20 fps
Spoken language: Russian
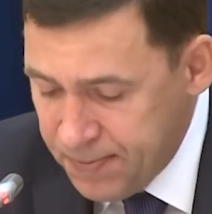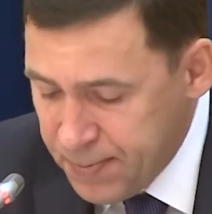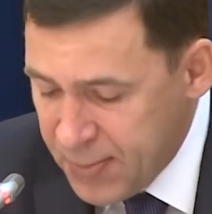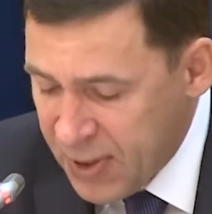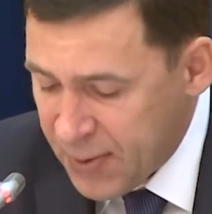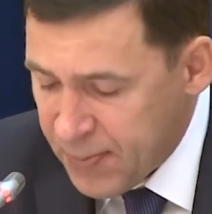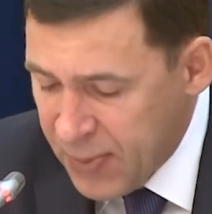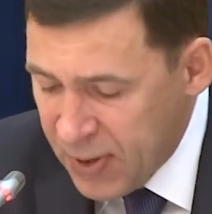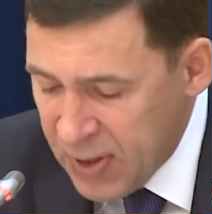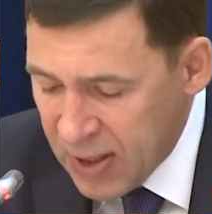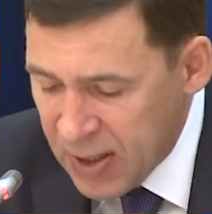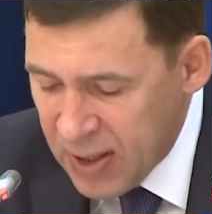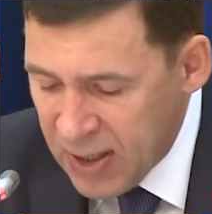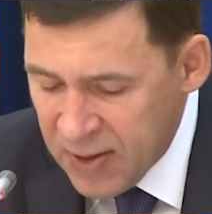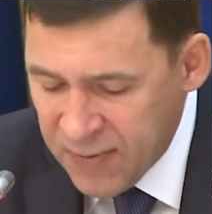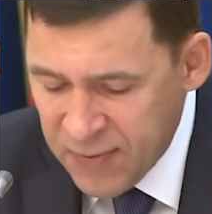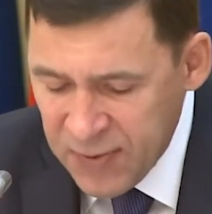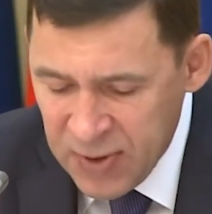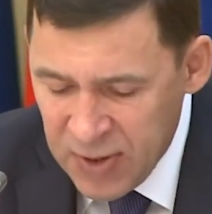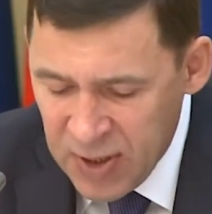
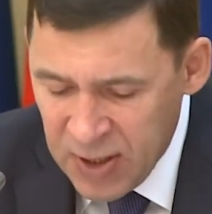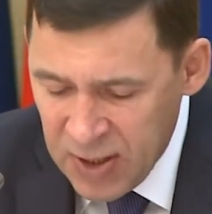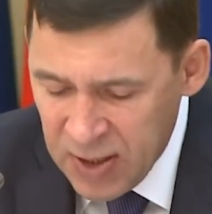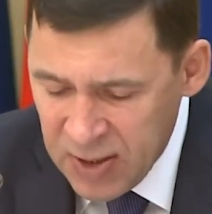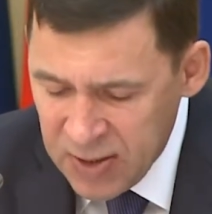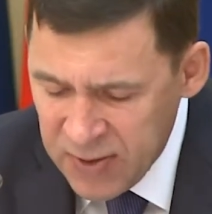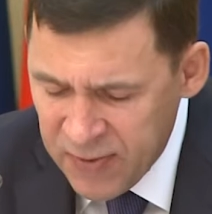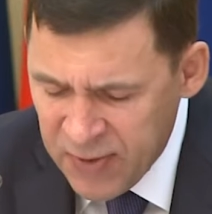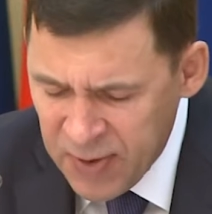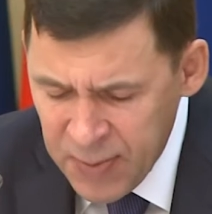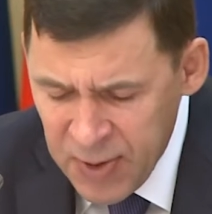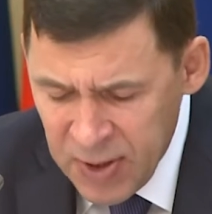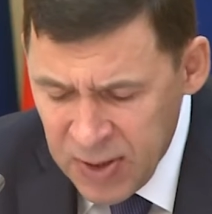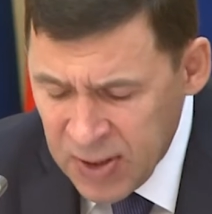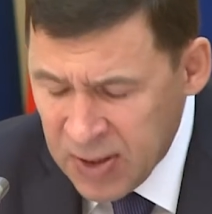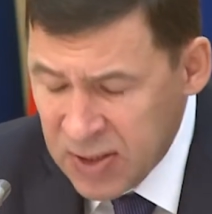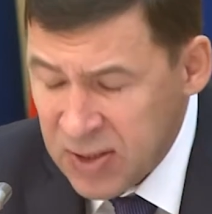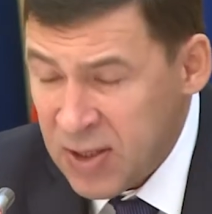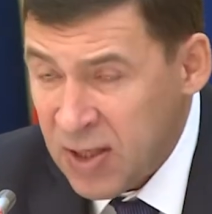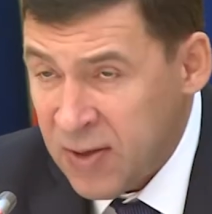предполагает внедрение
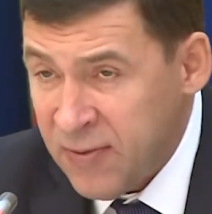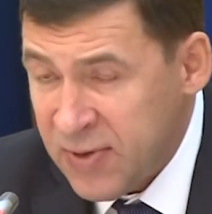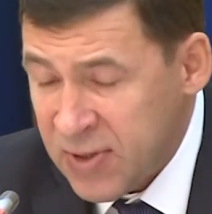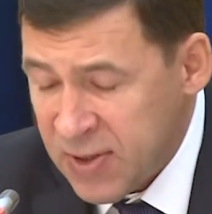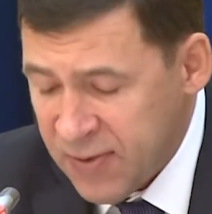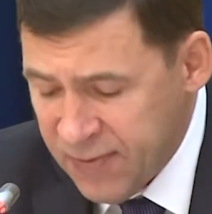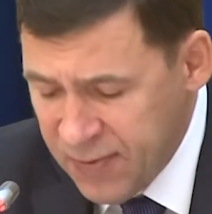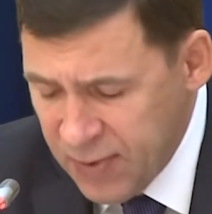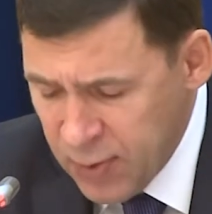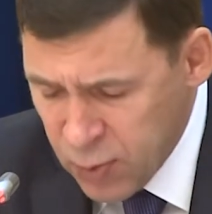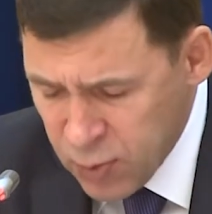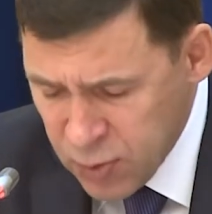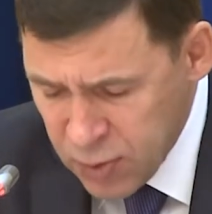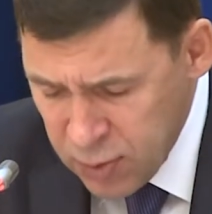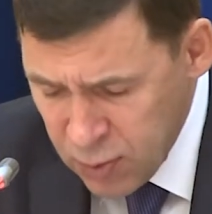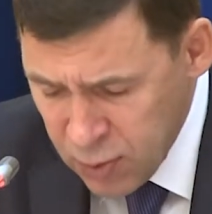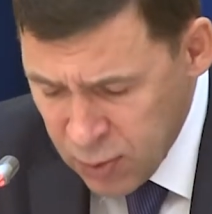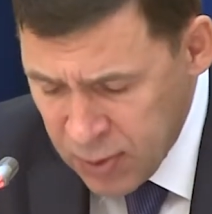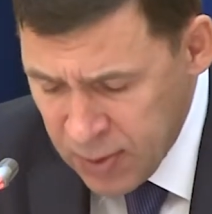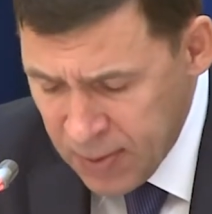современных сервисов и
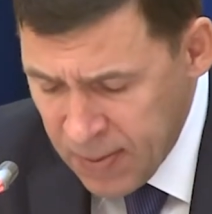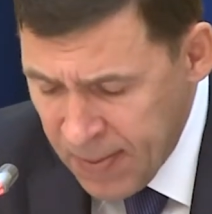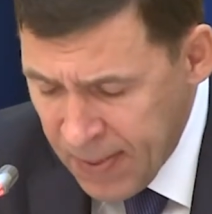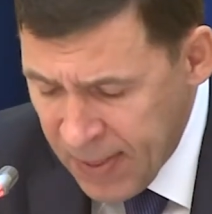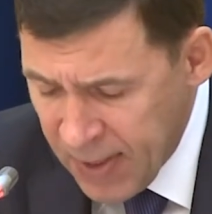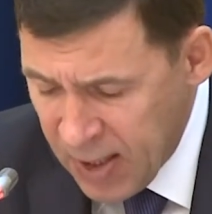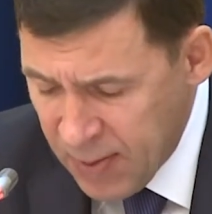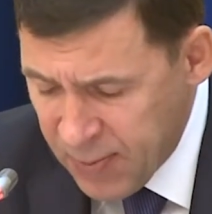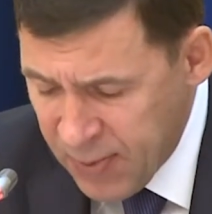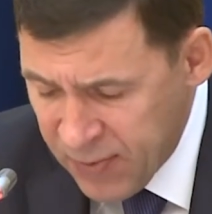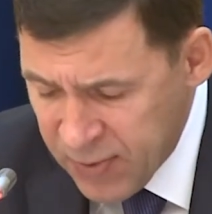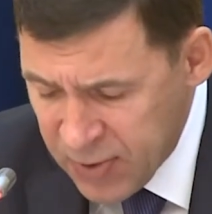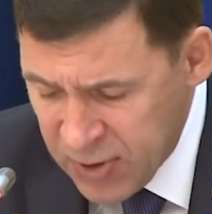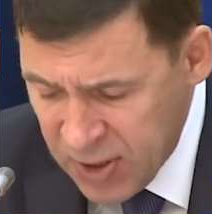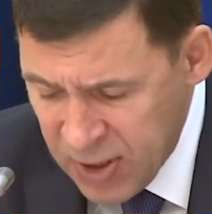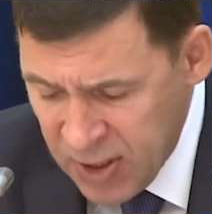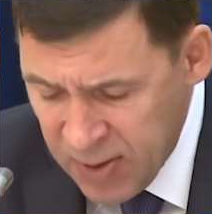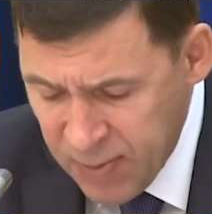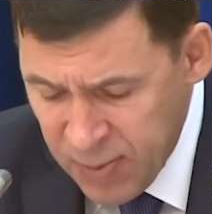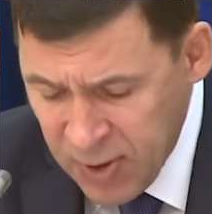услуг для
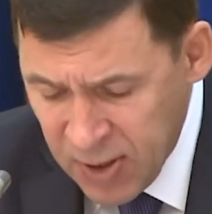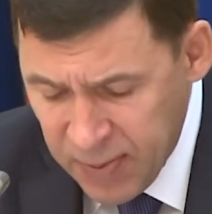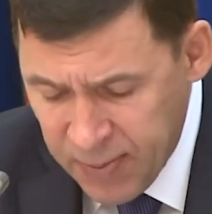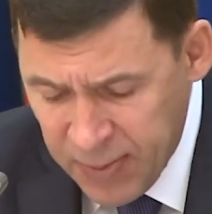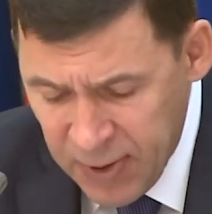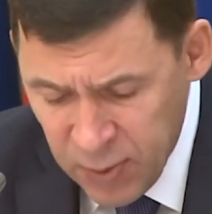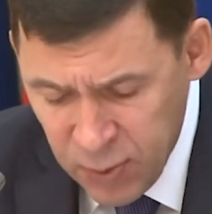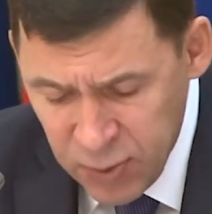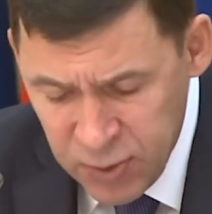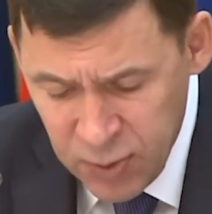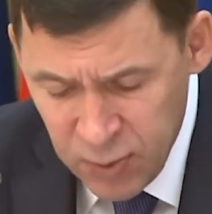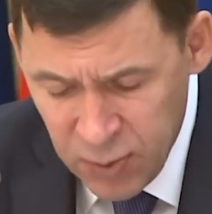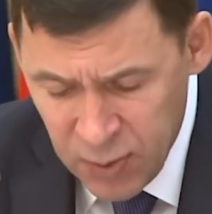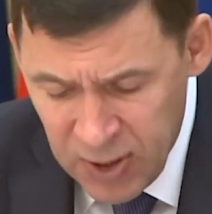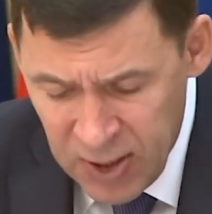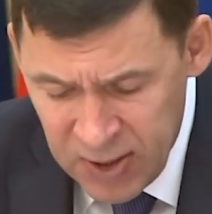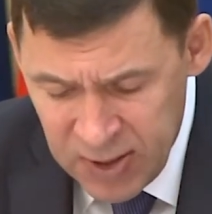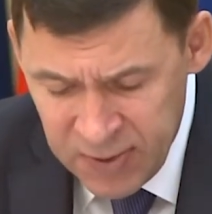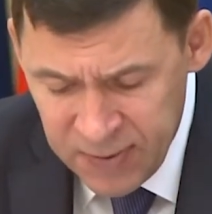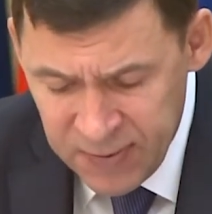повышения благополучия
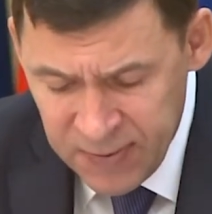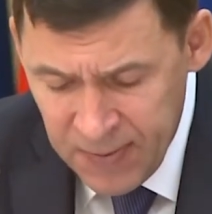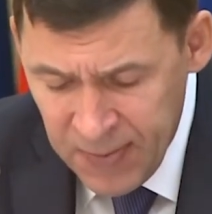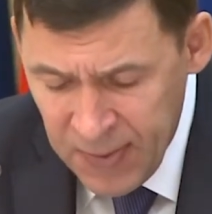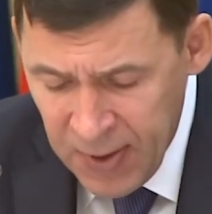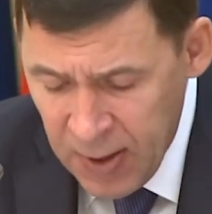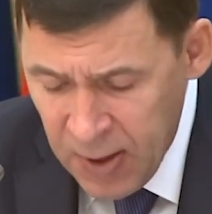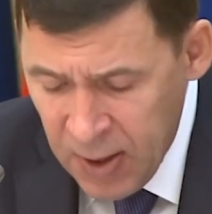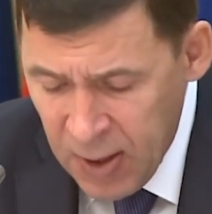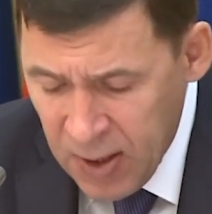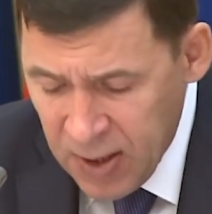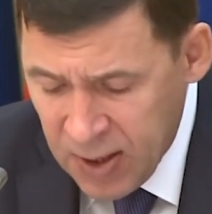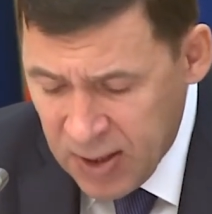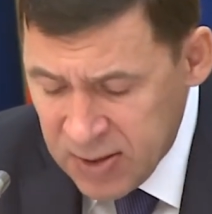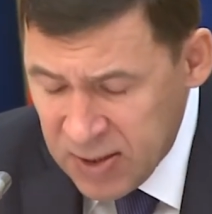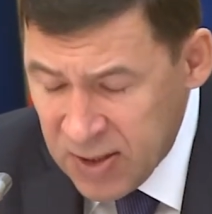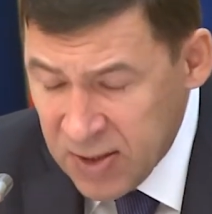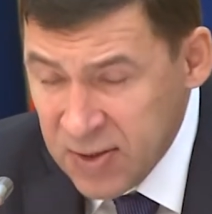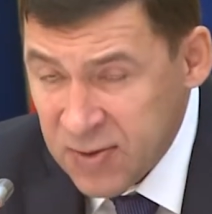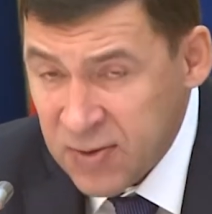уральцев,
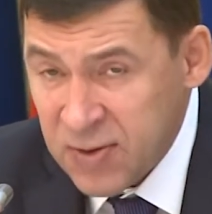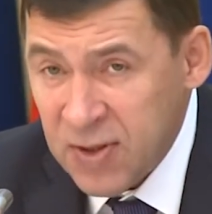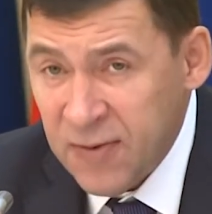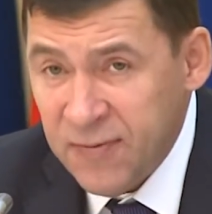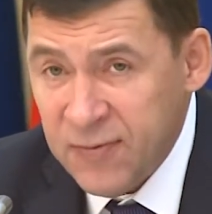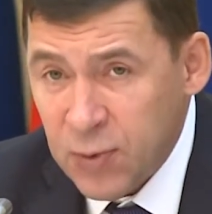оказавшихся в